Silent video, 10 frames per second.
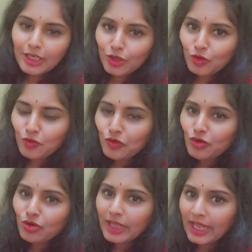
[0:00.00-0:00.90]
నువ్వు
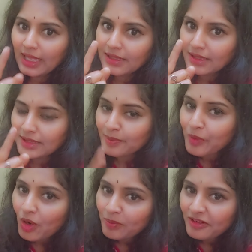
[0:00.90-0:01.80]
ఏదైతే
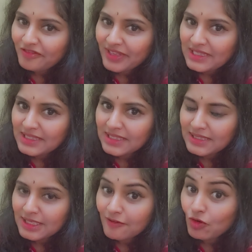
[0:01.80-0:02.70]
ప్రాబ్లం ఫేస్
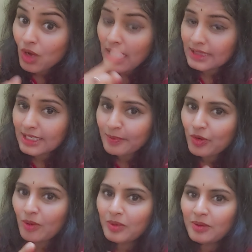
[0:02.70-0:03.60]
చేసావో అదే
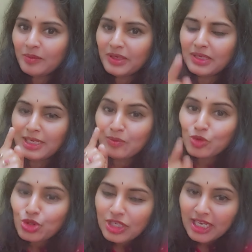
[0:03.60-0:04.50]
ప్రాబ్లం నీ
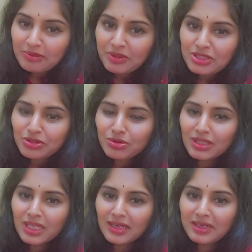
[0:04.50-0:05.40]
ముందు
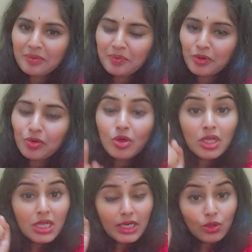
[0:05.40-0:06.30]
కనిపిస్తుంది అన్నప్పుడు
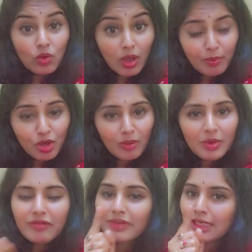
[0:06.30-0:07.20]
నువ్వు ఆ
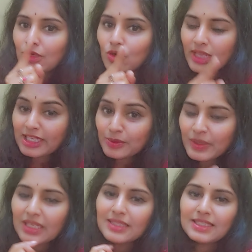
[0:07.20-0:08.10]
ప్రాబ్లం వల్ల ఒక
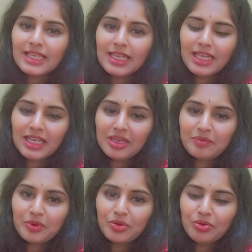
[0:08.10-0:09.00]
ఎక్స్పీరియన్స్ గెయిన్
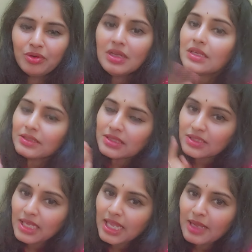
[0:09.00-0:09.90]
అయినప్పుడు ద
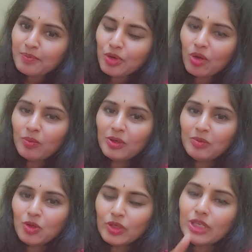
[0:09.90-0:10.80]
సేమ్
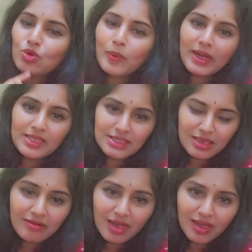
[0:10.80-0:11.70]
ప్రాబ్లంలోకి నువ్వు
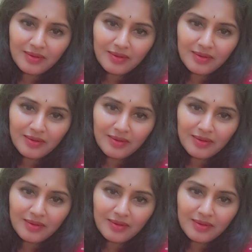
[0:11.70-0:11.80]
పడేస్తావా